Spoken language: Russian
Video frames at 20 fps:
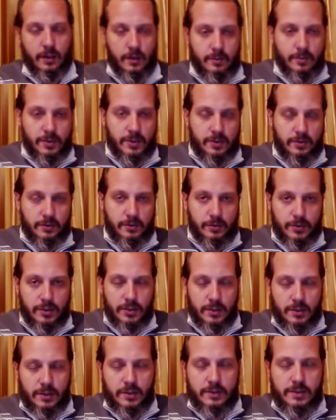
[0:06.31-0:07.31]

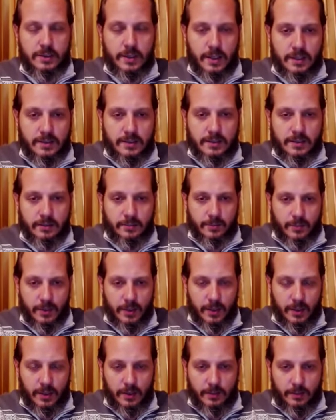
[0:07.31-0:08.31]
Предыдущие трансляции
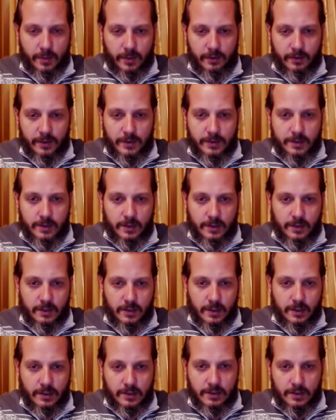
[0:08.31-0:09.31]
мы проводили
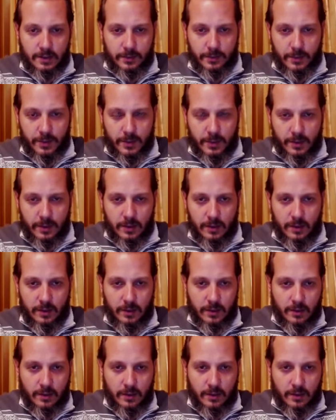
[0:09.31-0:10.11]
на темы э,